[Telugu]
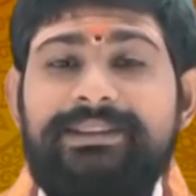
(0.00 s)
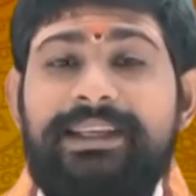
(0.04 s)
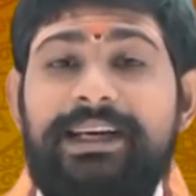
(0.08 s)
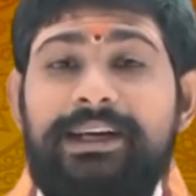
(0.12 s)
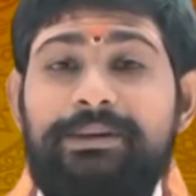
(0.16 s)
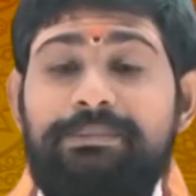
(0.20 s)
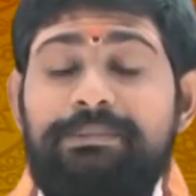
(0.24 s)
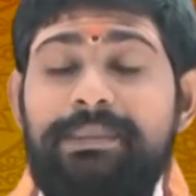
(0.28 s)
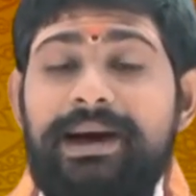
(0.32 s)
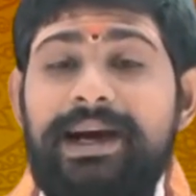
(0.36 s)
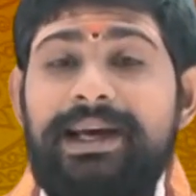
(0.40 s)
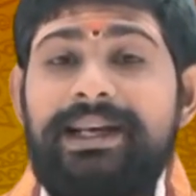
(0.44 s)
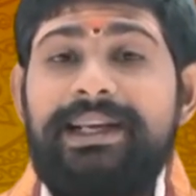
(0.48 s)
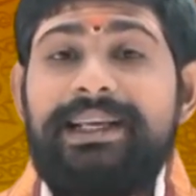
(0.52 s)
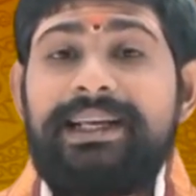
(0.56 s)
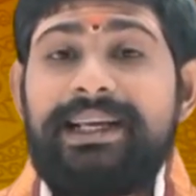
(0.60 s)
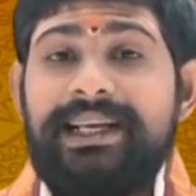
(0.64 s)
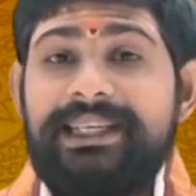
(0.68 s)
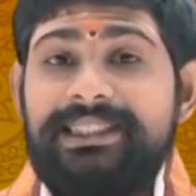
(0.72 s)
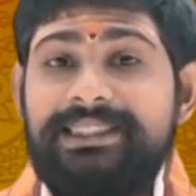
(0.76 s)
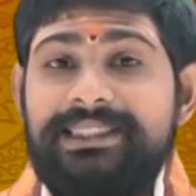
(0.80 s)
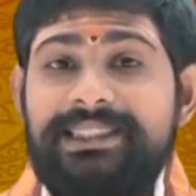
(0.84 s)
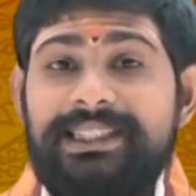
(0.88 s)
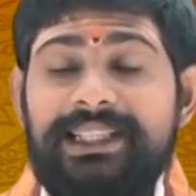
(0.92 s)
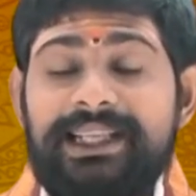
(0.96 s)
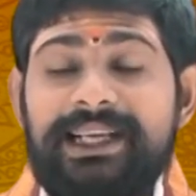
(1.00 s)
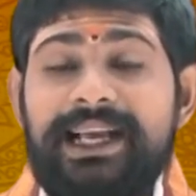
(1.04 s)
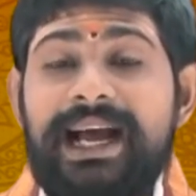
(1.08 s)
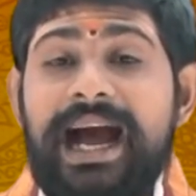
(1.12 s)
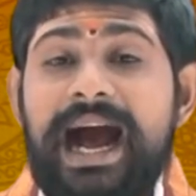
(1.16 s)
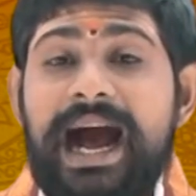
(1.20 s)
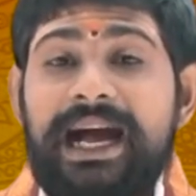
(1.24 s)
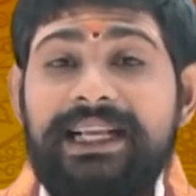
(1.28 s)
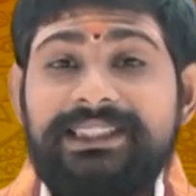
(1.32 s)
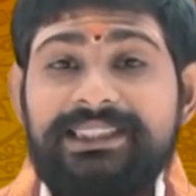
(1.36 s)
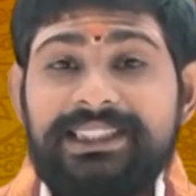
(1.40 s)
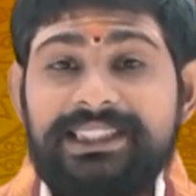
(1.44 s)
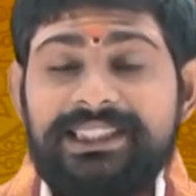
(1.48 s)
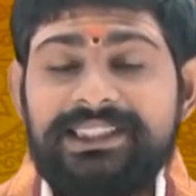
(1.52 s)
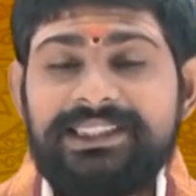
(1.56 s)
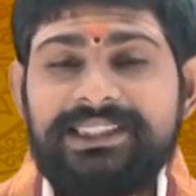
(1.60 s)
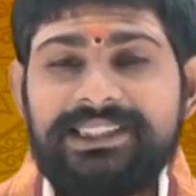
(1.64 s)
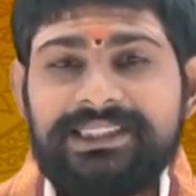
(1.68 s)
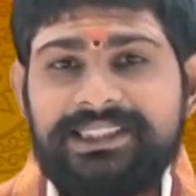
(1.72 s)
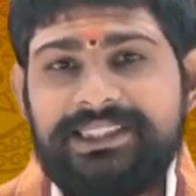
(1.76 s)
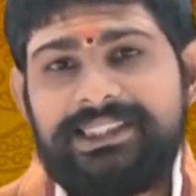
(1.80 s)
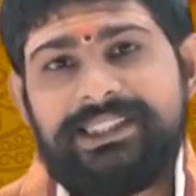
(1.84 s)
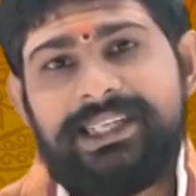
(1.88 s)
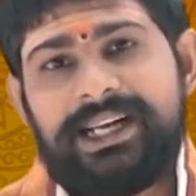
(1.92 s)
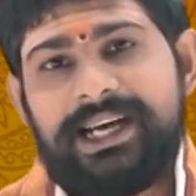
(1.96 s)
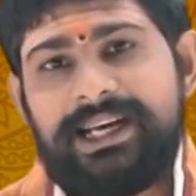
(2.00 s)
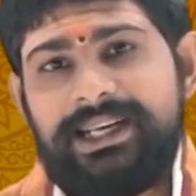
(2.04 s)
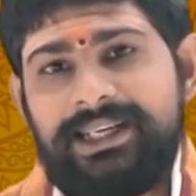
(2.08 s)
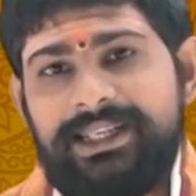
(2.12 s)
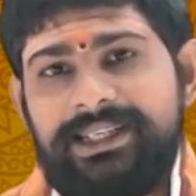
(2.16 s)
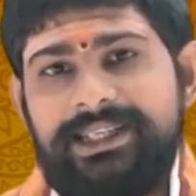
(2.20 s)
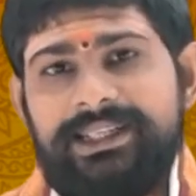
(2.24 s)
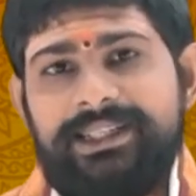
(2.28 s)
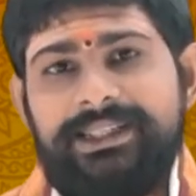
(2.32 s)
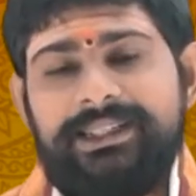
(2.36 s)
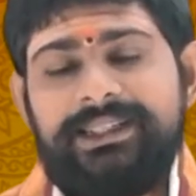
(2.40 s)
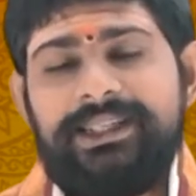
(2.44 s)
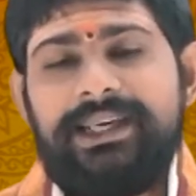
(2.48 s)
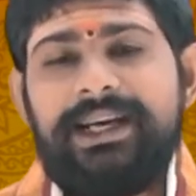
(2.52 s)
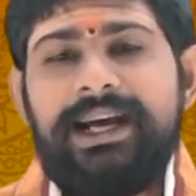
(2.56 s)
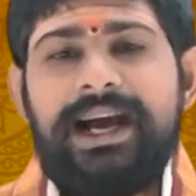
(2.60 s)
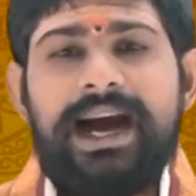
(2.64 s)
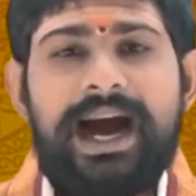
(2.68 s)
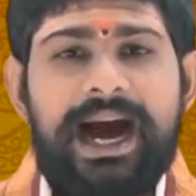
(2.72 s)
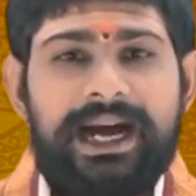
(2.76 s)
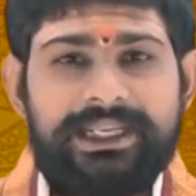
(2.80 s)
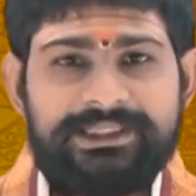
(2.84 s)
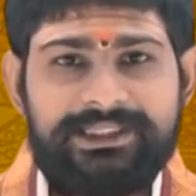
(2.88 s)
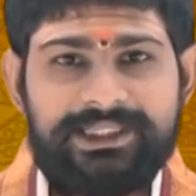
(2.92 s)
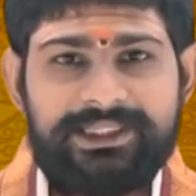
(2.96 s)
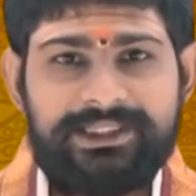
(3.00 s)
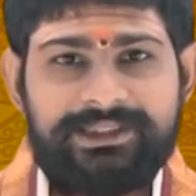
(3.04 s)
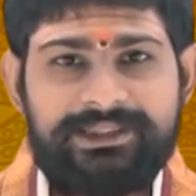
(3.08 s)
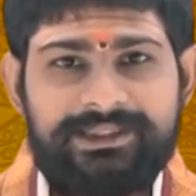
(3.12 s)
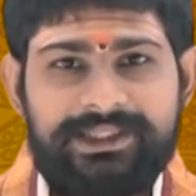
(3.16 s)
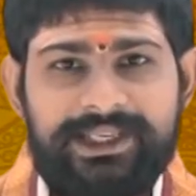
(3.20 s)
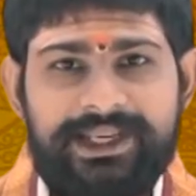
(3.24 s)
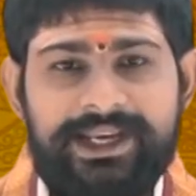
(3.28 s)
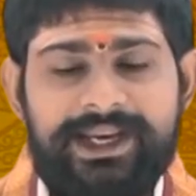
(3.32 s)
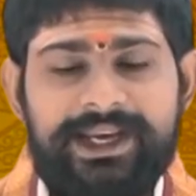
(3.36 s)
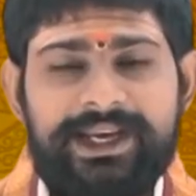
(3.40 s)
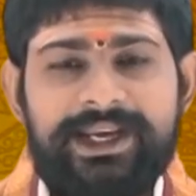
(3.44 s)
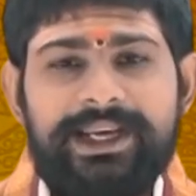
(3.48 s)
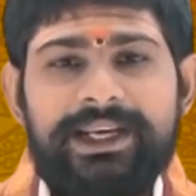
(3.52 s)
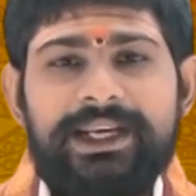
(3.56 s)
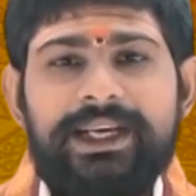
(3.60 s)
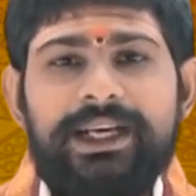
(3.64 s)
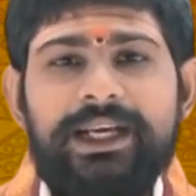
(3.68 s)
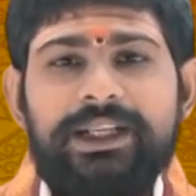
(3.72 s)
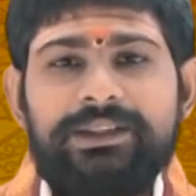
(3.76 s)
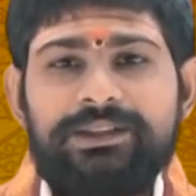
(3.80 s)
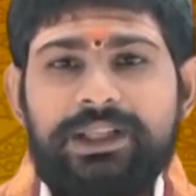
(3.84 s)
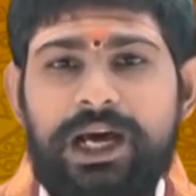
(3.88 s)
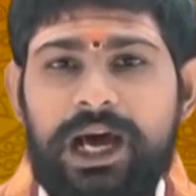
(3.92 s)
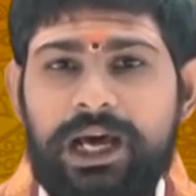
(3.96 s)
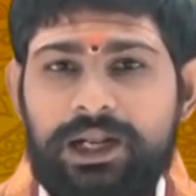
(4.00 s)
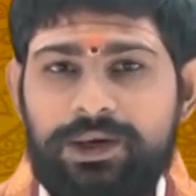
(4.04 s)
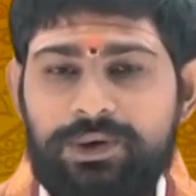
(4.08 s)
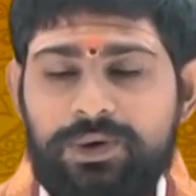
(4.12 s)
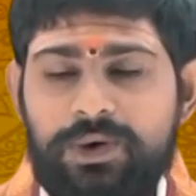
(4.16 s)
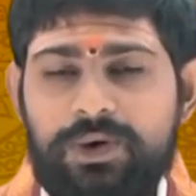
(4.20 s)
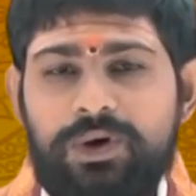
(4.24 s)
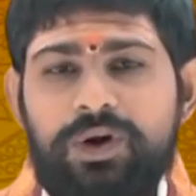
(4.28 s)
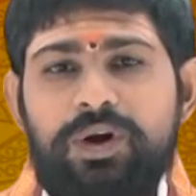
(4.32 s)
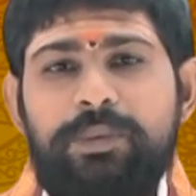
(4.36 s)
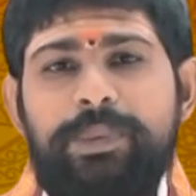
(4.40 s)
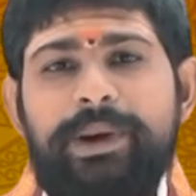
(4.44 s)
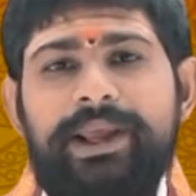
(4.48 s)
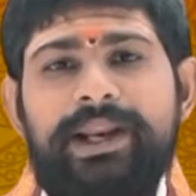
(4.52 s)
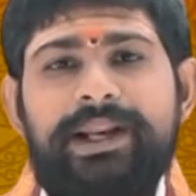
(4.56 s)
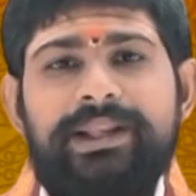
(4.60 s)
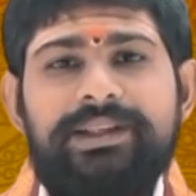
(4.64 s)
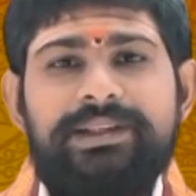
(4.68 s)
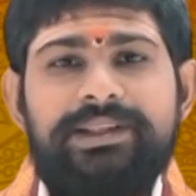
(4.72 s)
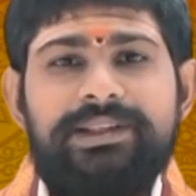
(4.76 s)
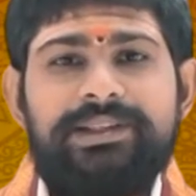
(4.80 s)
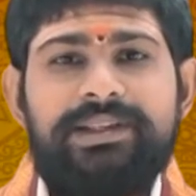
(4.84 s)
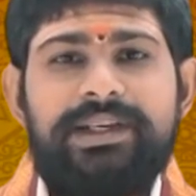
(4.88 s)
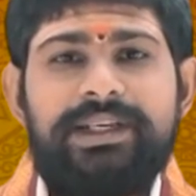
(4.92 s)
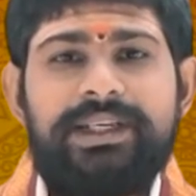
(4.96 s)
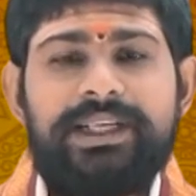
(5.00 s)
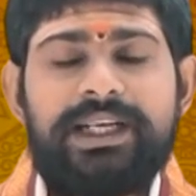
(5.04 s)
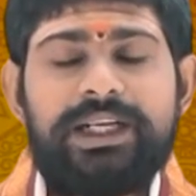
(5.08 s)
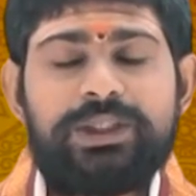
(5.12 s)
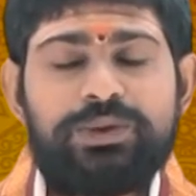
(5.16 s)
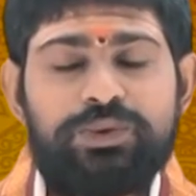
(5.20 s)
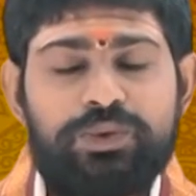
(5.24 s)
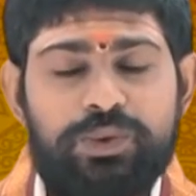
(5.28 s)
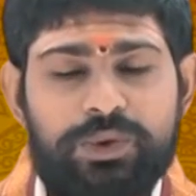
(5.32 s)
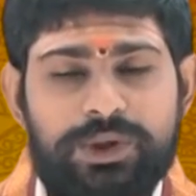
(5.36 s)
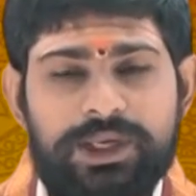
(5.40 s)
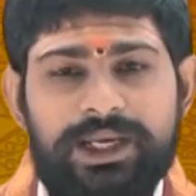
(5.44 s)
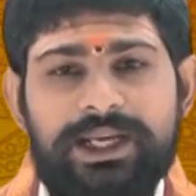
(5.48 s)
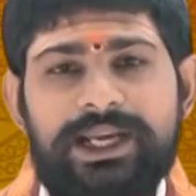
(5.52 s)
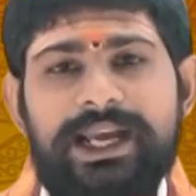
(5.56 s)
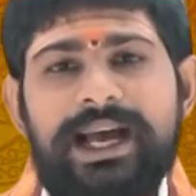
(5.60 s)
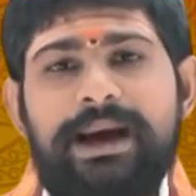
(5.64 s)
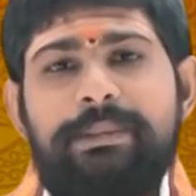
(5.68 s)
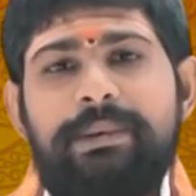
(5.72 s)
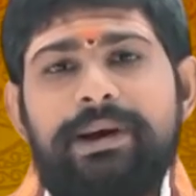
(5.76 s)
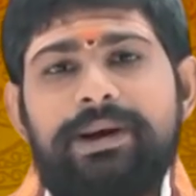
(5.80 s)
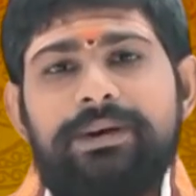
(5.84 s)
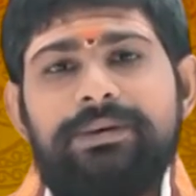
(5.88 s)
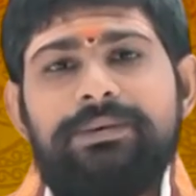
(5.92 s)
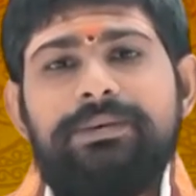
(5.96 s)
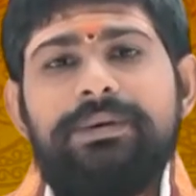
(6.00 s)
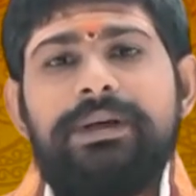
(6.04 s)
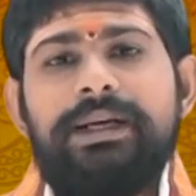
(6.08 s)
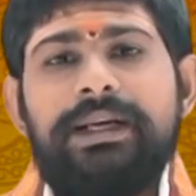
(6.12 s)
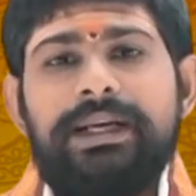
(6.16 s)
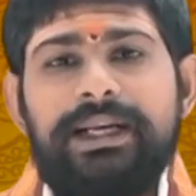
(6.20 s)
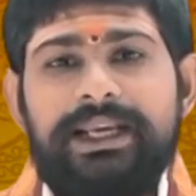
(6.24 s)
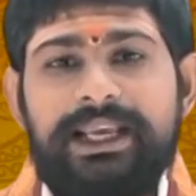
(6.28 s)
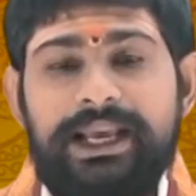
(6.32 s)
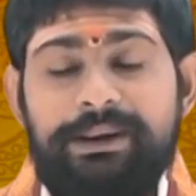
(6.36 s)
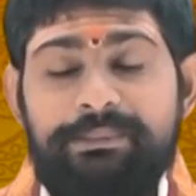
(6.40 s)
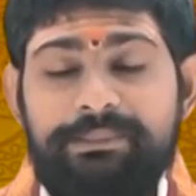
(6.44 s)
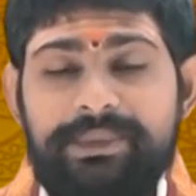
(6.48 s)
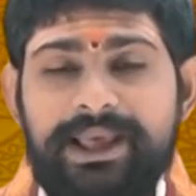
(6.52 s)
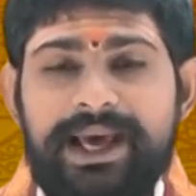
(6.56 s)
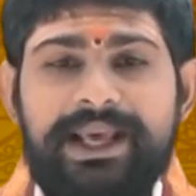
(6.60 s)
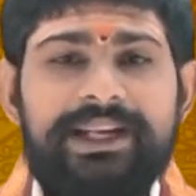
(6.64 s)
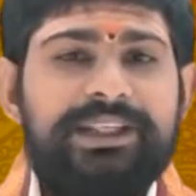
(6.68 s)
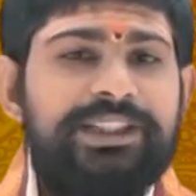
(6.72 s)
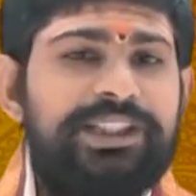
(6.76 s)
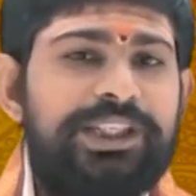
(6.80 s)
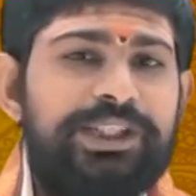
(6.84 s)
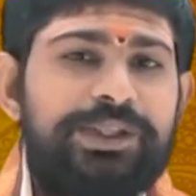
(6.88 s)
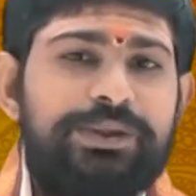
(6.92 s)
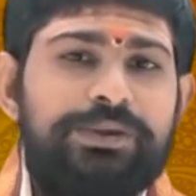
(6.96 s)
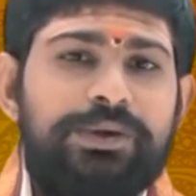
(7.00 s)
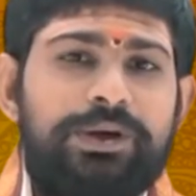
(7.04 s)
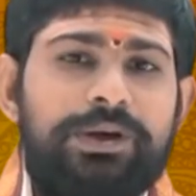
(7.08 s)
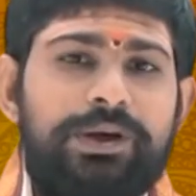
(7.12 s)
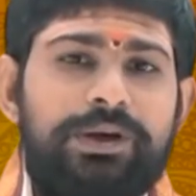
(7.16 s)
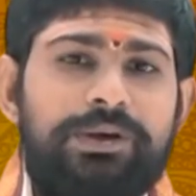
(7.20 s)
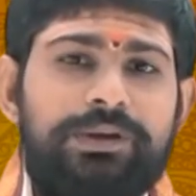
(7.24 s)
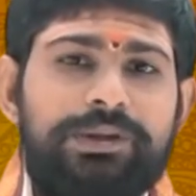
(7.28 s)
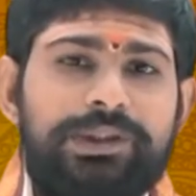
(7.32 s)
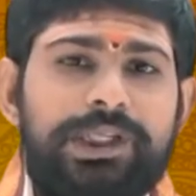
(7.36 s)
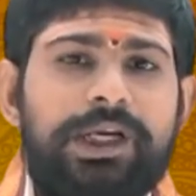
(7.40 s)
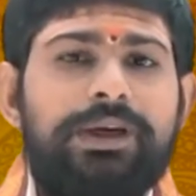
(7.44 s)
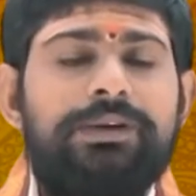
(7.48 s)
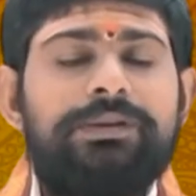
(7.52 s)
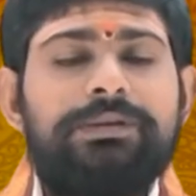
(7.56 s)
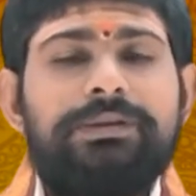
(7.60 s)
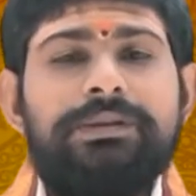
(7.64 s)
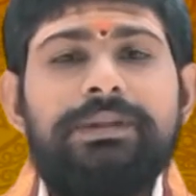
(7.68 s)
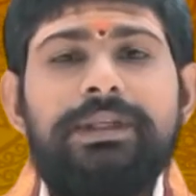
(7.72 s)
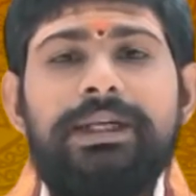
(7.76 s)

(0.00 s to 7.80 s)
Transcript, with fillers: ధర్మాన్ని ఖచ్చితంగా ఆచరించి తీరాలి ఆచరిస్తే తారు రోడ్లో పయనం చేసినట్టుగా సుఖంగా మనం గమ్యాన్ని చేరుకోగలుగుతాం